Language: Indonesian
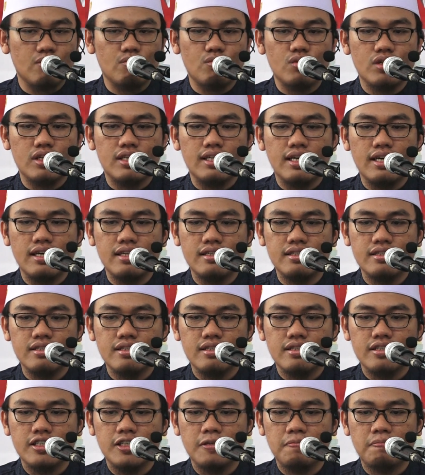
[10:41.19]

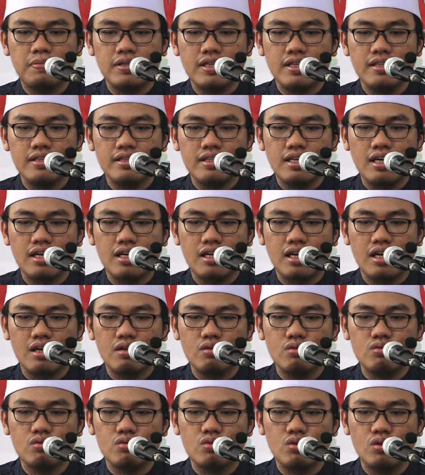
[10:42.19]
kemudian
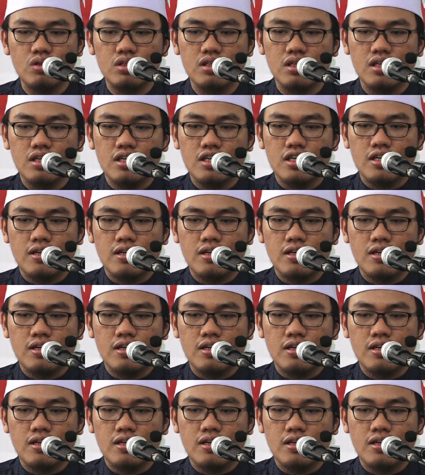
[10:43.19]
diperintahkan untuk